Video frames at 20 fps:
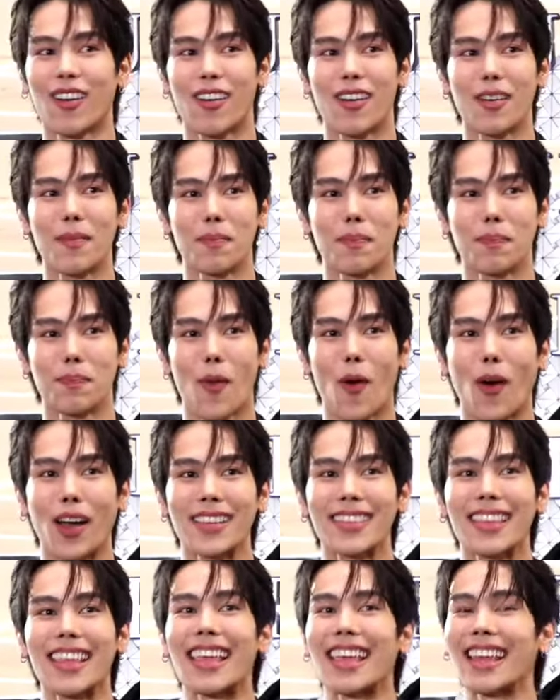ก็ปก
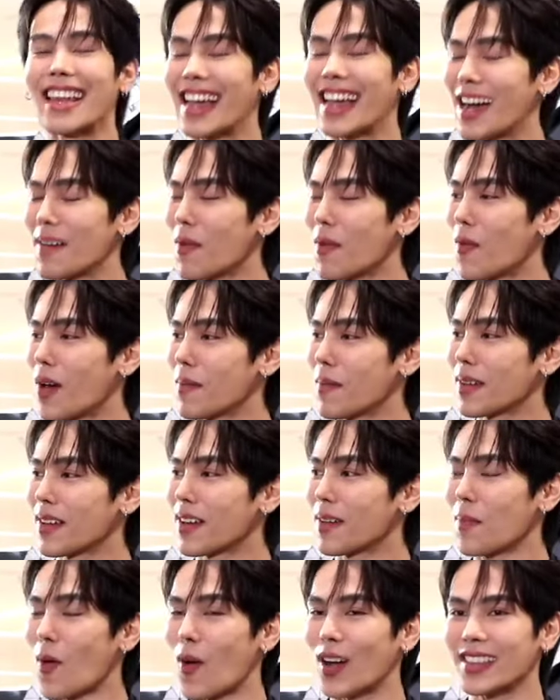ตินะครับผมว่ามัน
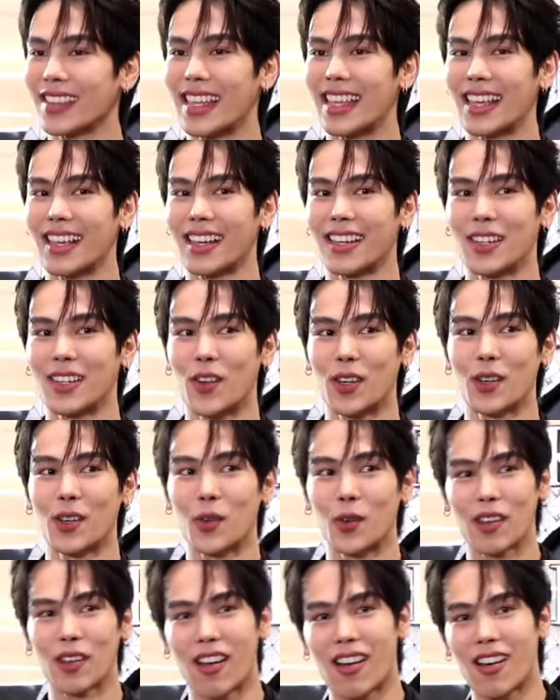ก็ปกตินน
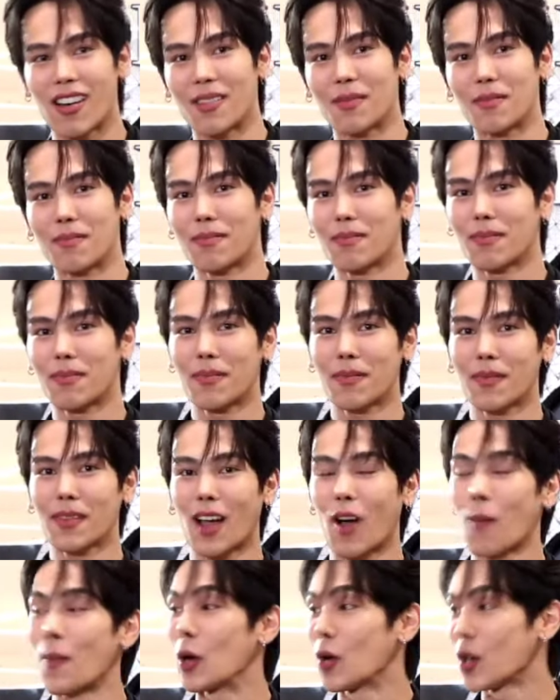คุณก็
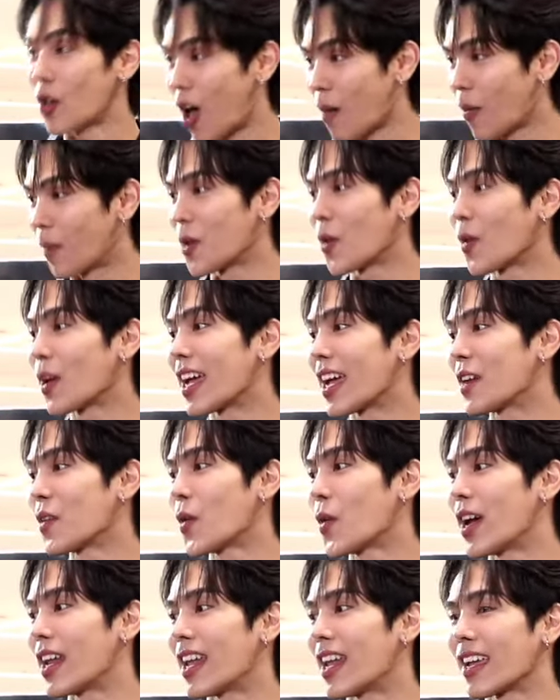เขาเป็นรุ่นน้องผมที่โรงเรียน
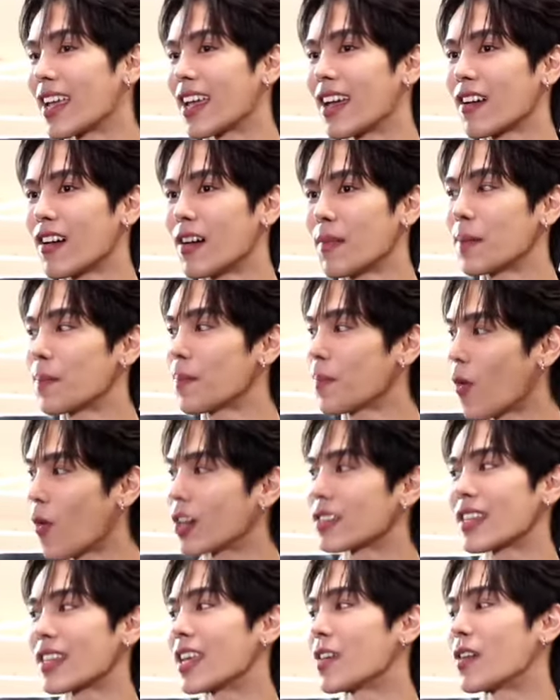ด้วยอะไรเงี้ย ก็เป็นป
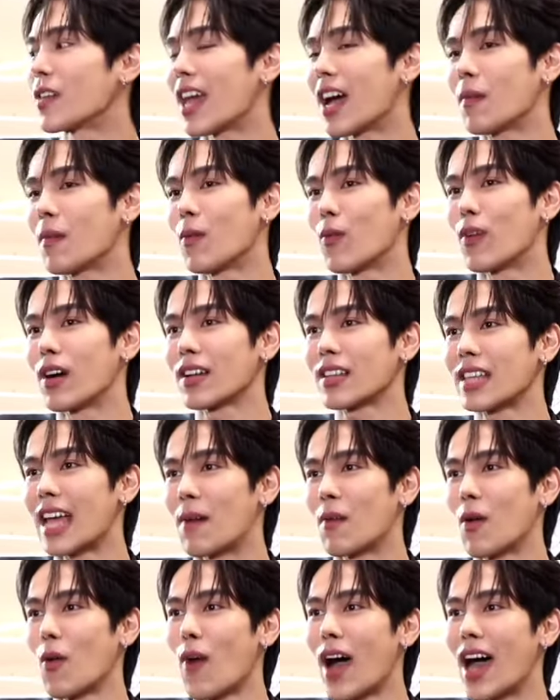กติอยู่แล้วผมว่า
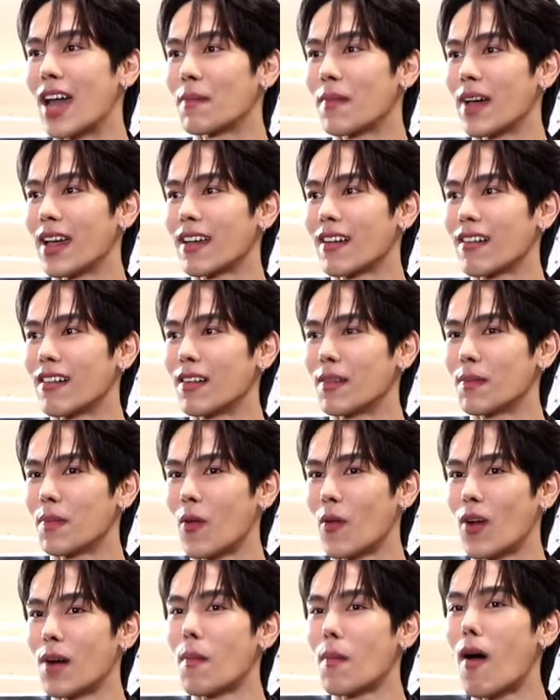ถามว่าหวานไหมก็ผ
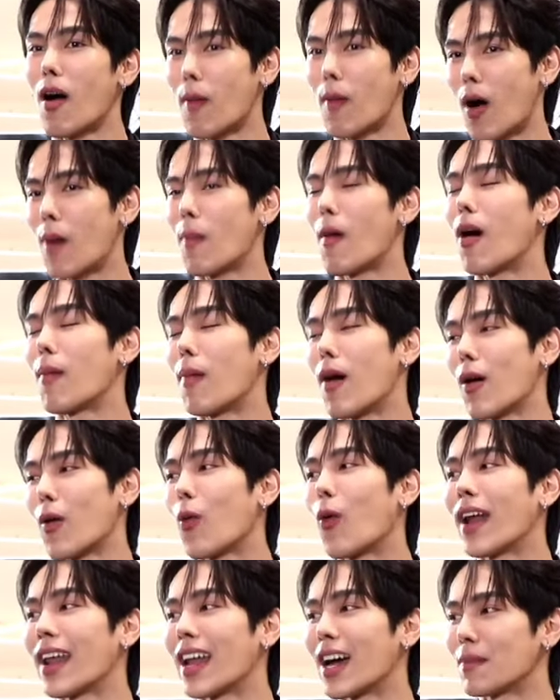มว่ามองพอเหมาะพอค
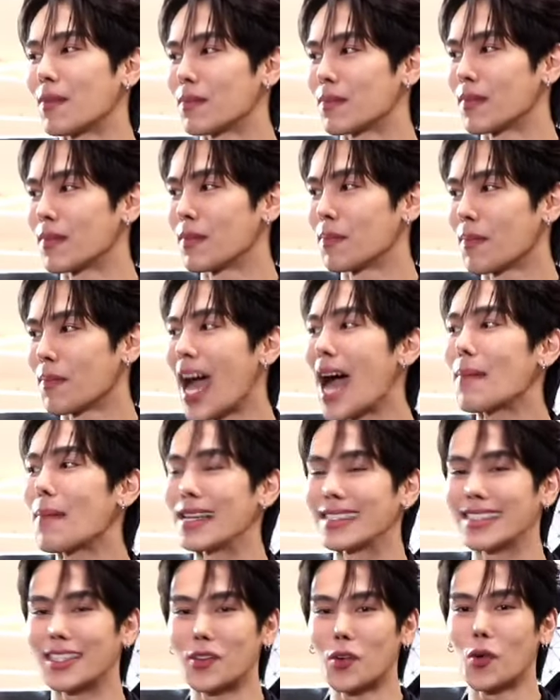วรครับ ภาพ
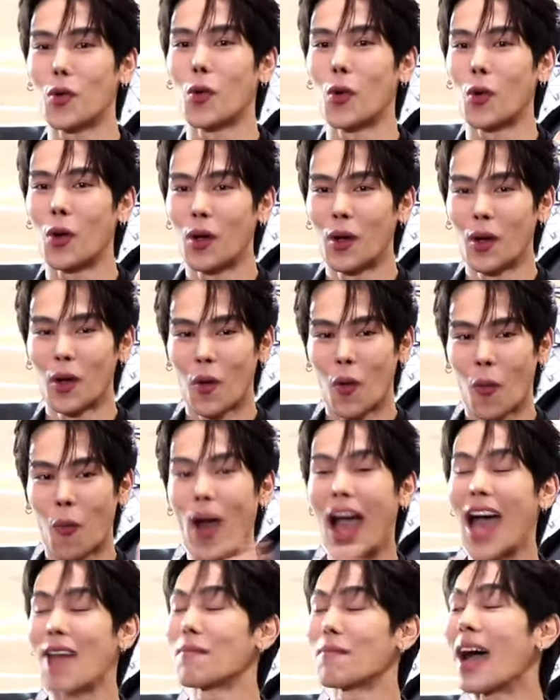อาจจะดู
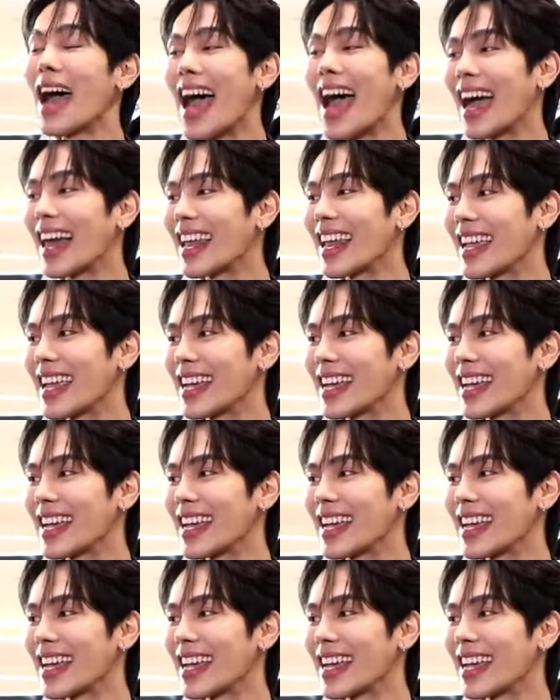หวานมากอะไร